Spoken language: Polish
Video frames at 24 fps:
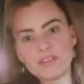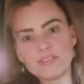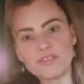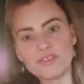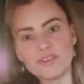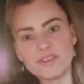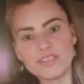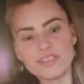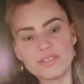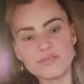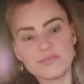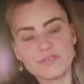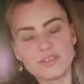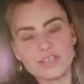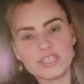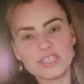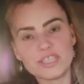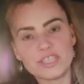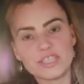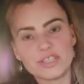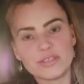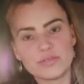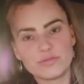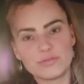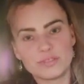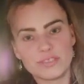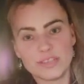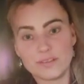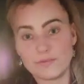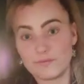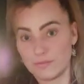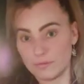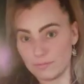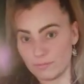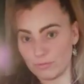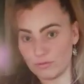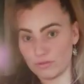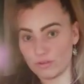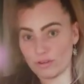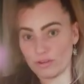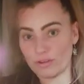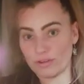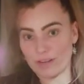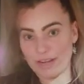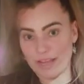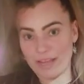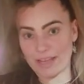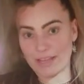To jest właśnie tutaj wybór
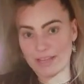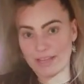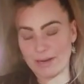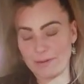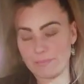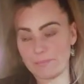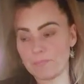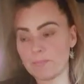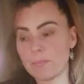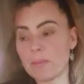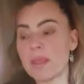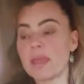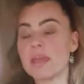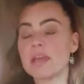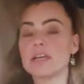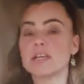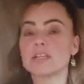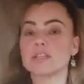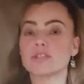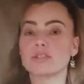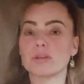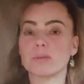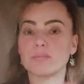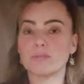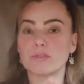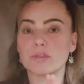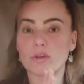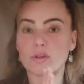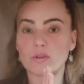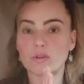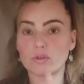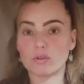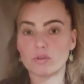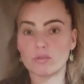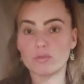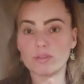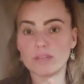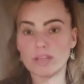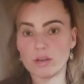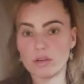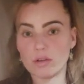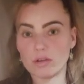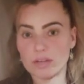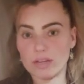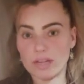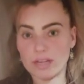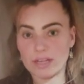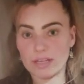orakel. Są to ogólne
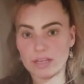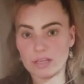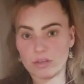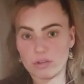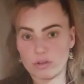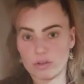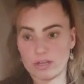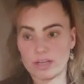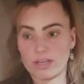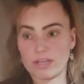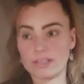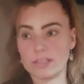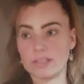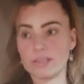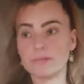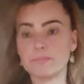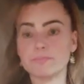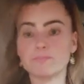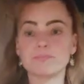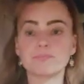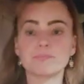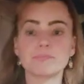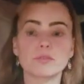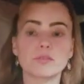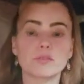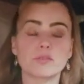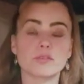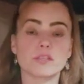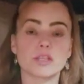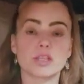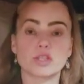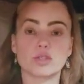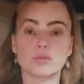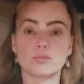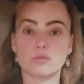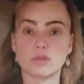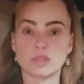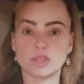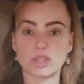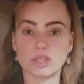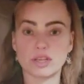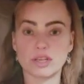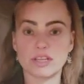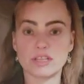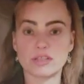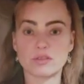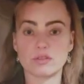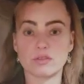orakel, kochani. To znaczy może
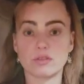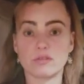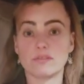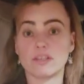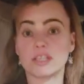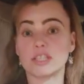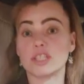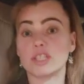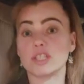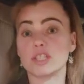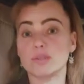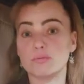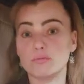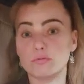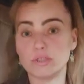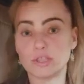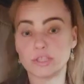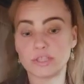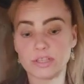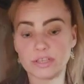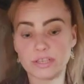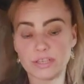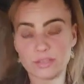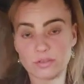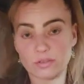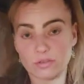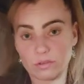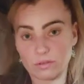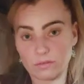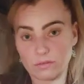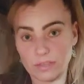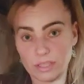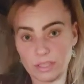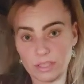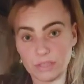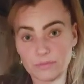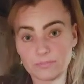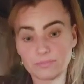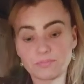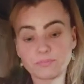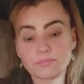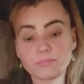rezonować, nie musi rezonować.